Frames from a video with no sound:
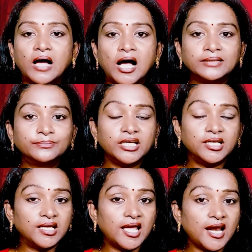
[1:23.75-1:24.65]
ఆత్మని
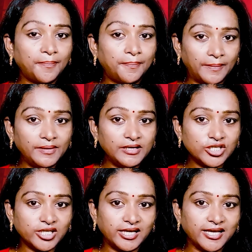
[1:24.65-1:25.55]
ఎలా
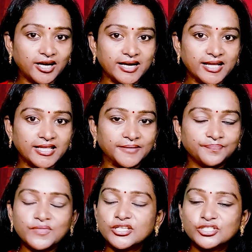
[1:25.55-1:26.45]
పంపించగలిగారనేదే
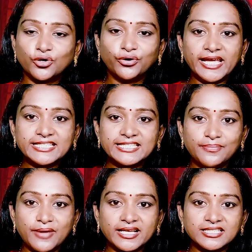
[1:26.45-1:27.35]
సో ఈ
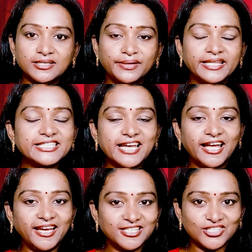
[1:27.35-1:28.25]
సినిమాకి సంబంధించిన
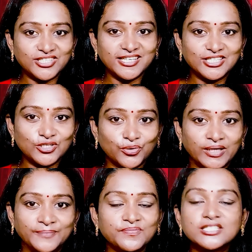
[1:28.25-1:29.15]
ఇంట్రెస్టింగ్ స్టోరీ
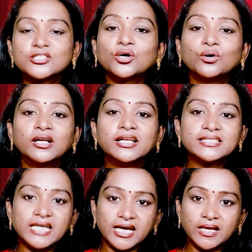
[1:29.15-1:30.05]
సో
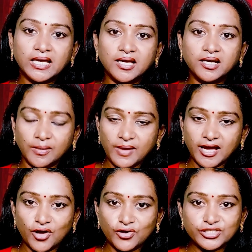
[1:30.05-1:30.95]
టెడీకి
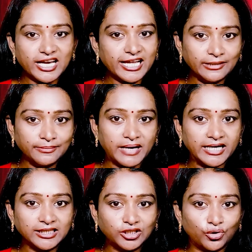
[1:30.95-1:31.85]
రీమేక్గా వచ్చిన ఈ
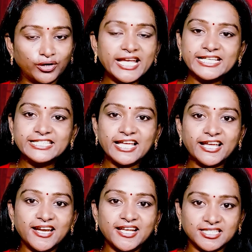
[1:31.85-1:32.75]
బడీతో
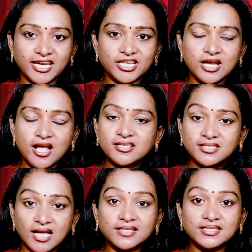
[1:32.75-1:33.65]
ఈసారైనా సిరీష్
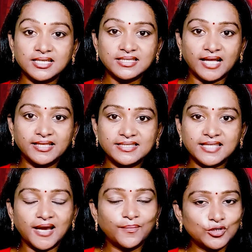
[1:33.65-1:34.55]
సక్సెస్
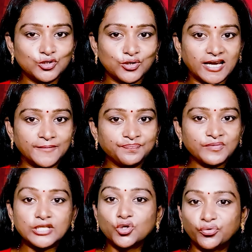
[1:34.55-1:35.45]
సాధిస్తారేమో చూడాలి
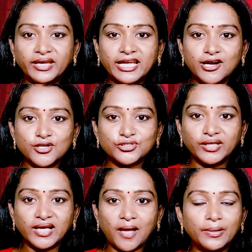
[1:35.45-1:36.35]
సో వీకెండ్
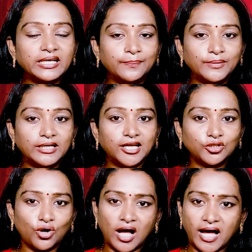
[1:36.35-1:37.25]
వస్తుంది కాబట్టి పిల్లలతో
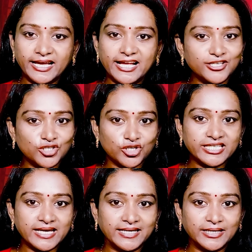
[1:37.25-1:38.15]
హాయిగా ఎంజాయ్
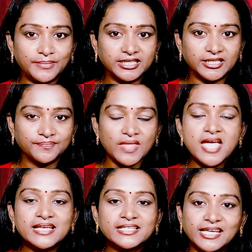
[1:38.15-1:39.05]
చేయాలంటే మాత్రం
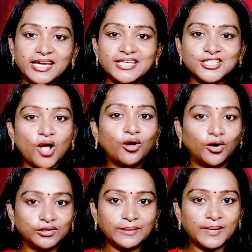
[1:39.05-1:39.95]
శిరీష్
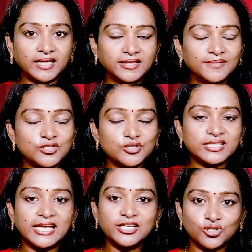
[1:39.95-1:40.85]
కొత్త ప్రయత్నం చూసి
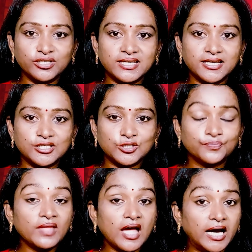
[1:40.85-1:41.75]
ఎంజాయ్ చేయొచ్చు
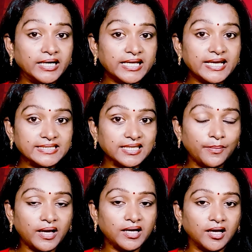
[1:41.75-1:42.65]
అంటే ఈ
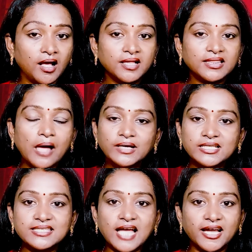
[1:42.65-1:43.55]
సినిమాని తమిళ
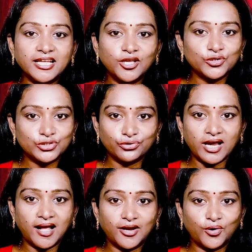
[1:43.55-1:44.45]
స్టార్ హీరో
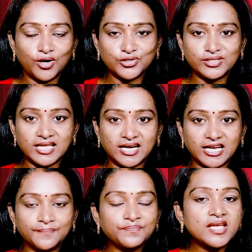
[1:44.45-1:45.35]
సూర్య గారు కూడా చూశారట
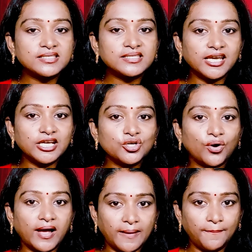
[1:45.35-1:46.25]
శిరీష్
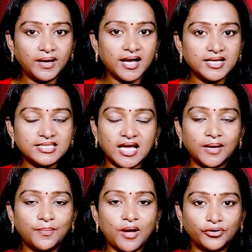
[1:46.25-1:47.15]
యొక్క ఎంపిక చాలా
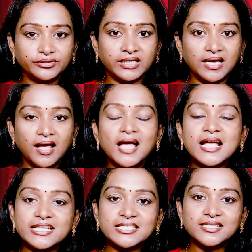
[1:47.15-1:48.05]
బాగుందని
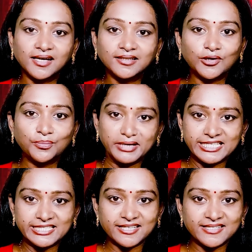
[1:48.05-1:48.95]
ఖచ్చితంగా తను
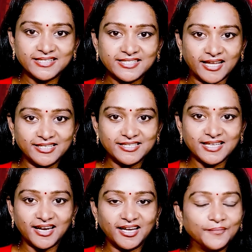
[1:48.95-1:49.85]
మంచి సక్సెస్
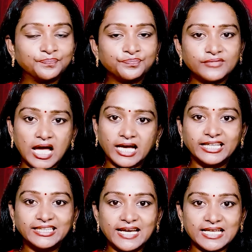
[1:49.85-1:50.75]
సాధించాలని
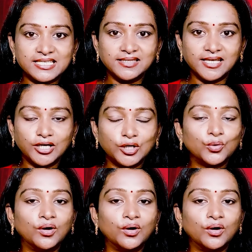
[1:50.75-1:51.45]
నాకైతే నచ్చింది అంటూ